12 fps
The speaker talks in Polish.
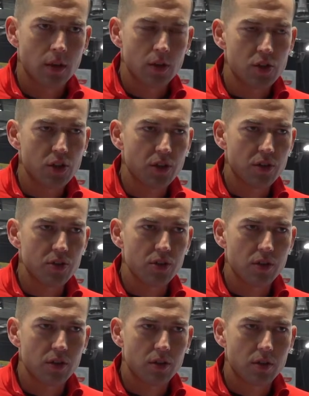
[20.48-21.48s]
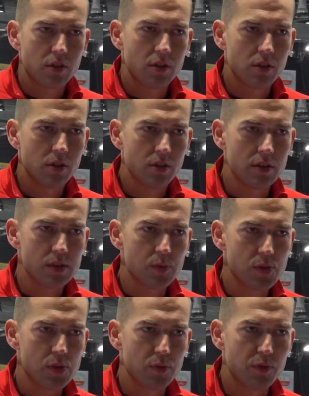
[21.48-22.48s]
Jeżeli chodzi o e,
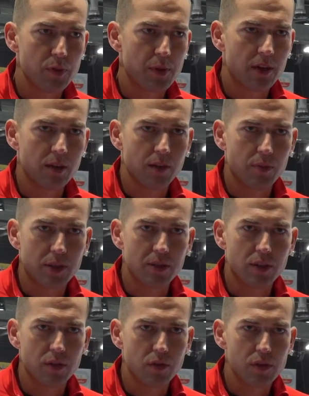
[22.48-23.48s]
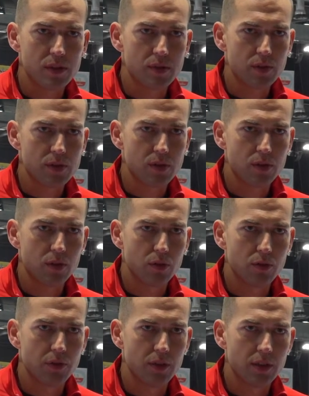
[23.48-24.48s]
sposób wybierania partnerów i sponsorów,